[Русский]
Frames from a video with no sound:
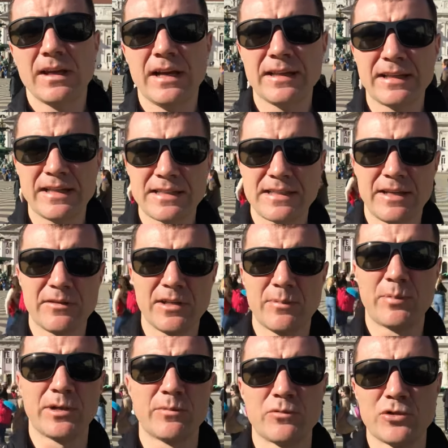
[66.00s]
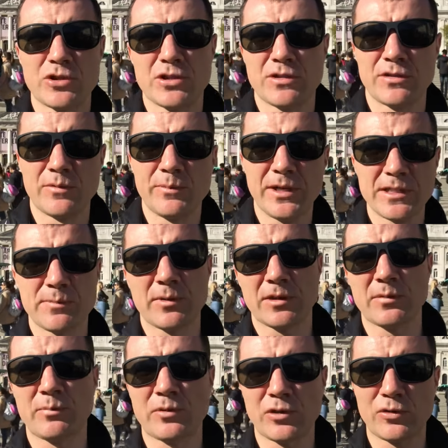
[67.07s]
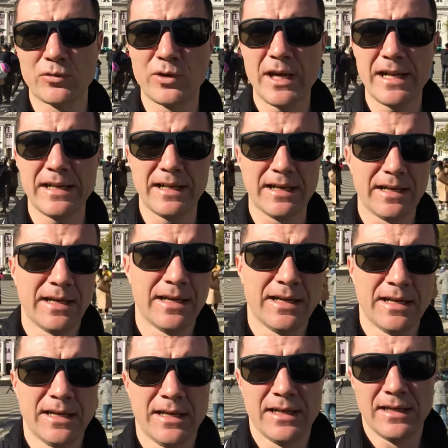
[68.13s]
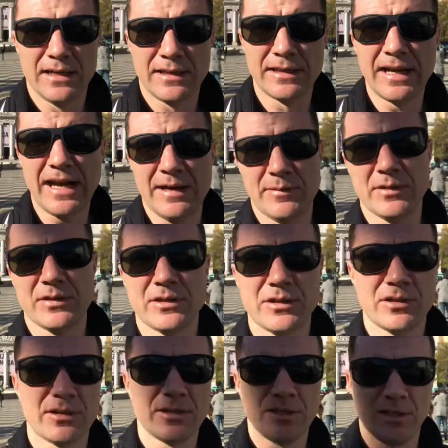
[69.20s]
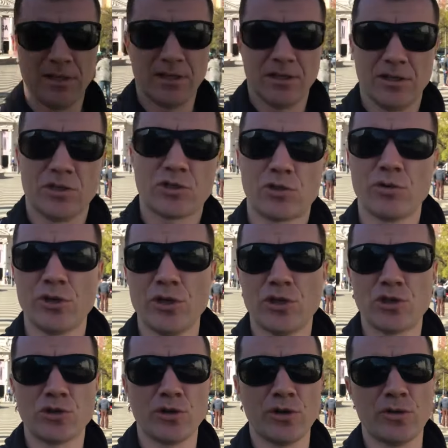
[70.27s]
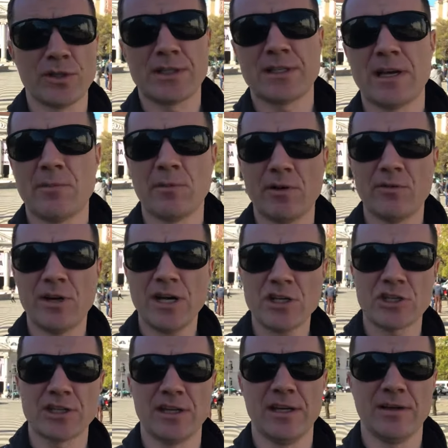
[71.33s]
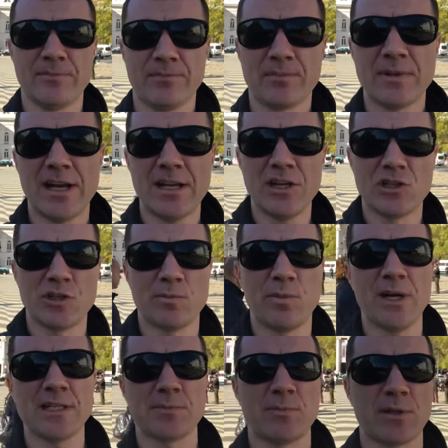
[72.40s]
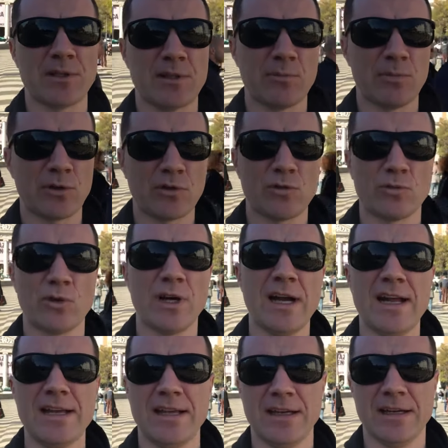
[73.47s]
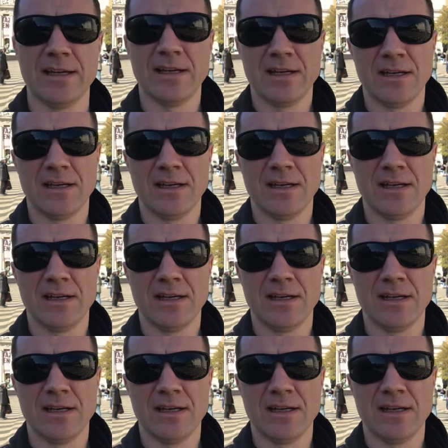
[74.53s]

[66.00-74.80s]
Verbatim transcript: Это основные преимущества паспорта Португалии. Да, что еще самое важное, наличие паспорта Португалии